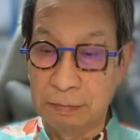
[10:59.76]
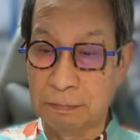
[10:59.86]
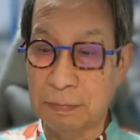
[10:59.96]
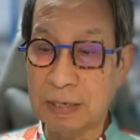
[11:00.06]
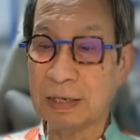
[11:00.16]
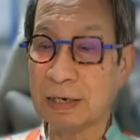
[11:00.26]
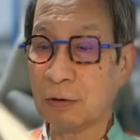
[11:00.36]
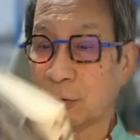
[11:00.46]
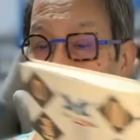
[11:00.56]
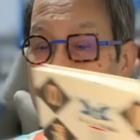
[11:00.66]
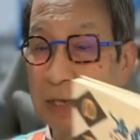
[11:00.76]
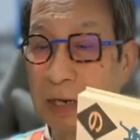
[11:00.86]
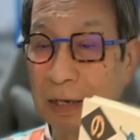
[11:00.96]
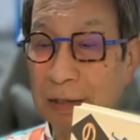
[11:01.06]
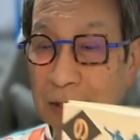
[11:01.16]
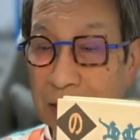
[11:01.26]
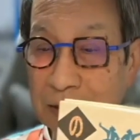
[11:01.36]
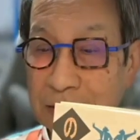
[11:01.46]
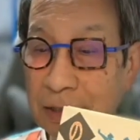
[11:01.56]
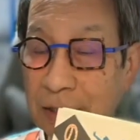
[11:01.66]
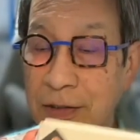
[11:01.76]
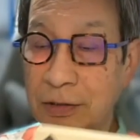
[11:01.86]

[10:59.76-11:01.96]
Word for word: まだね、お読みでない方ね、ぜひね、そ